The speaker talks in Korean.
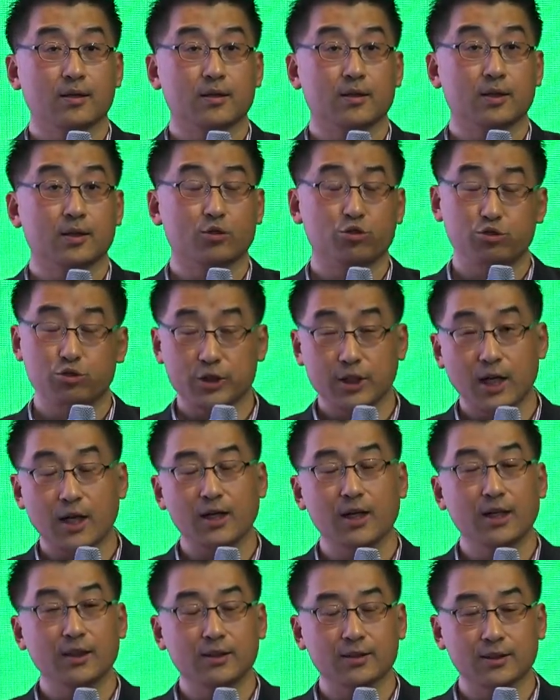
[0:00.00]
그러니까
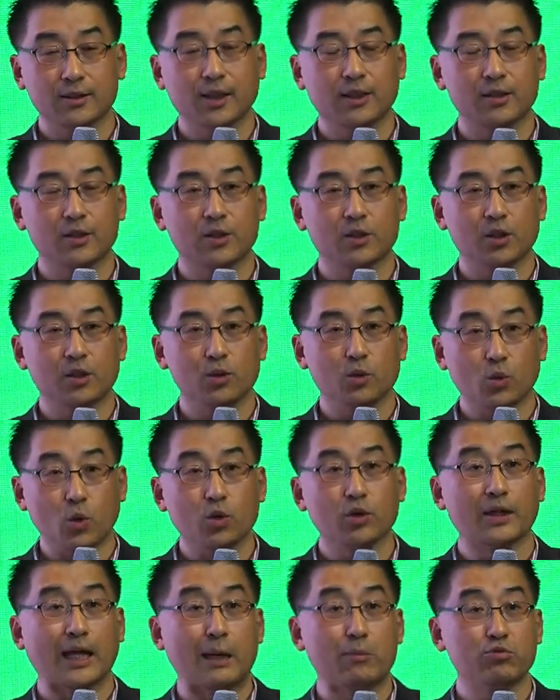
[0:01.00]
투자를 하는 의사결정을
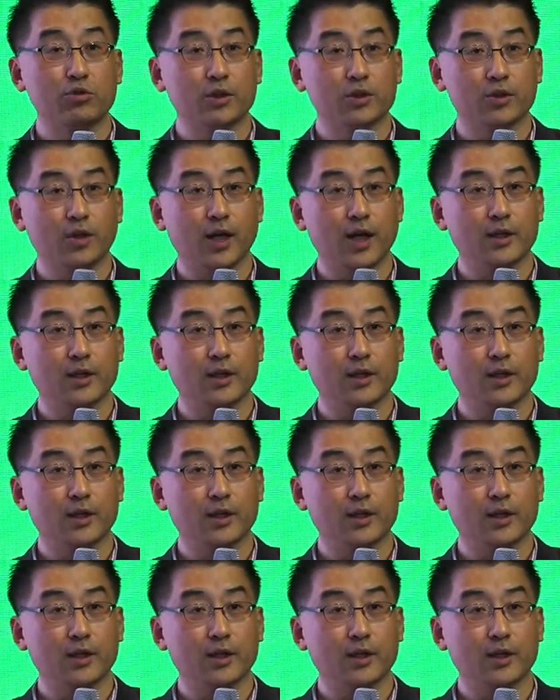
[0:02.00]
꼭 내부에서